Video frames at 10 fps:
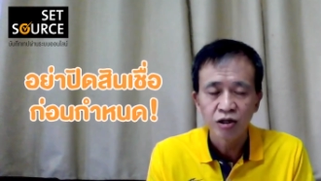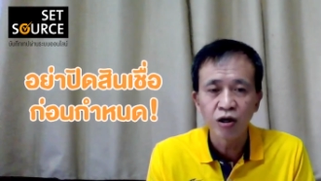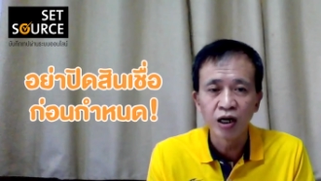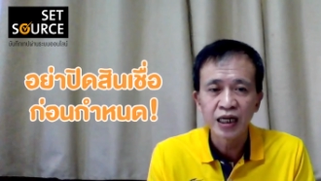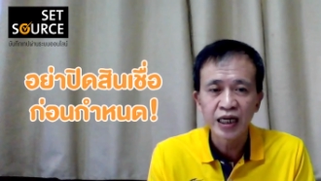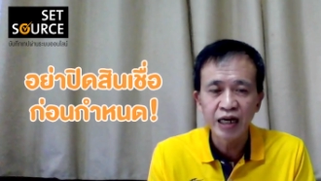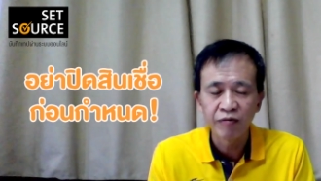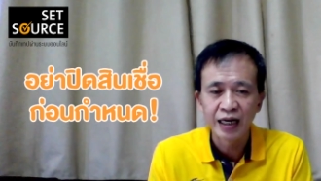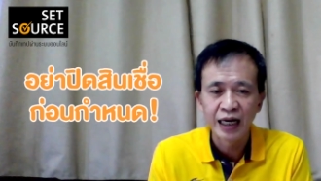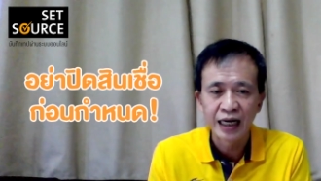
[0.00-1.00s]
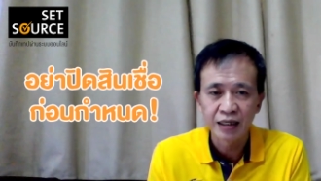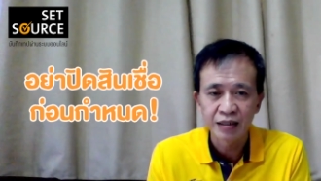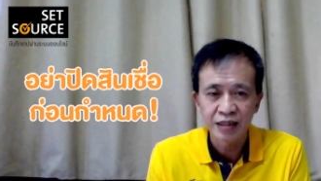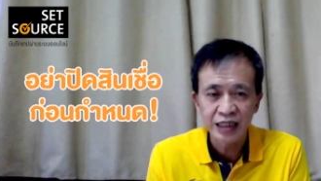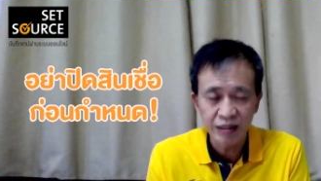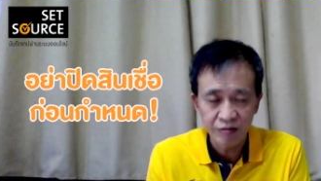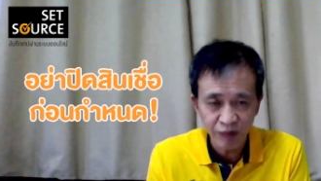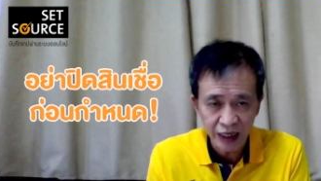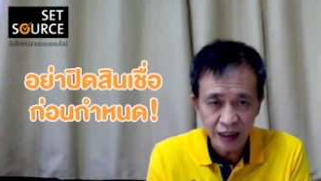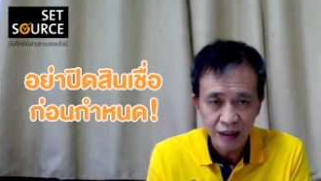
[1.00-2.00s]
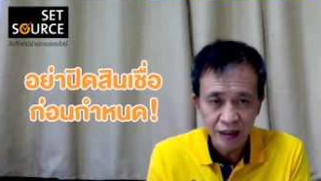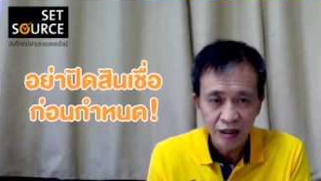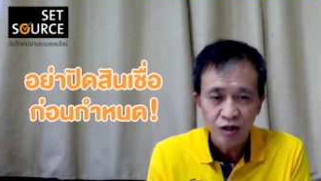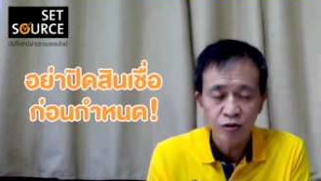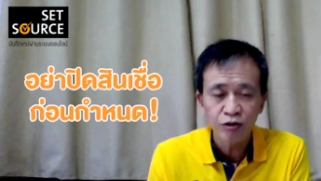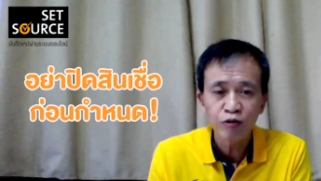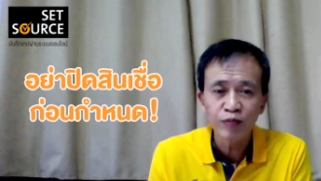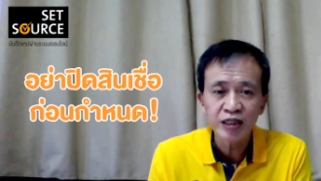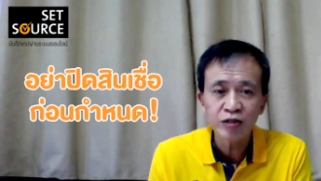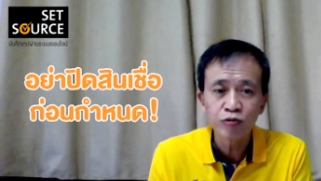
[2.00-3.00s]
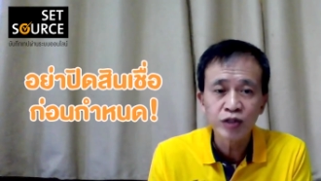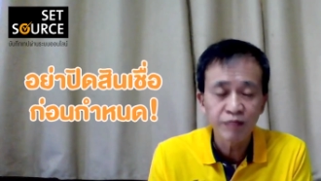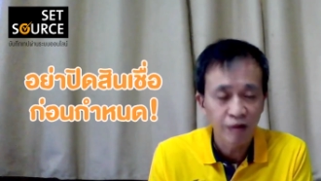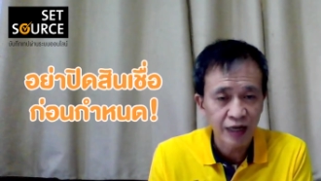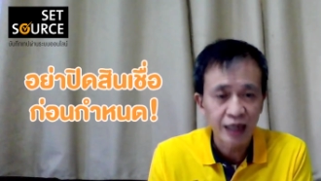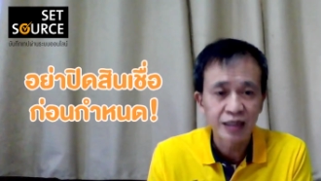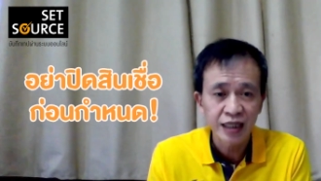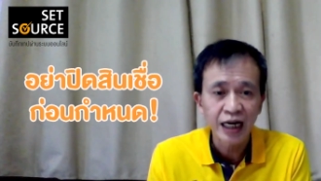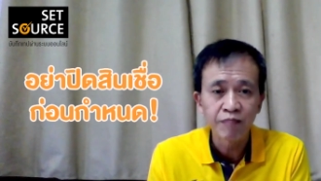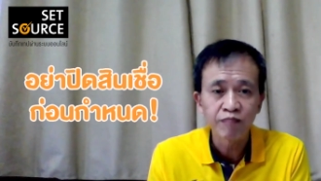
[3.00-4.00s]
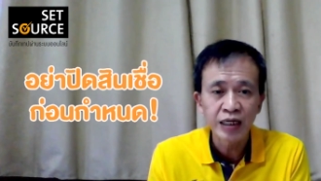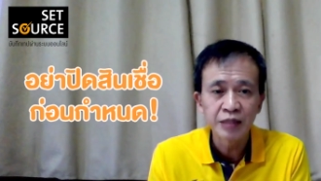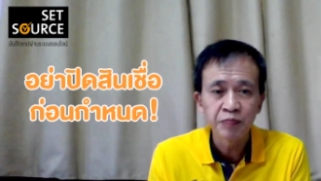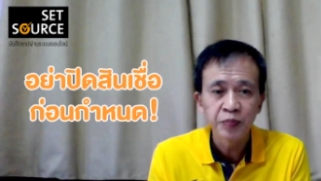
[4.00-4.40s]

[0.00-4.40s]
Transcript: ก่อนระยะเวลากี่ปี โดยทั่วไปจะอยู่ที่ประมาณ 3 ปี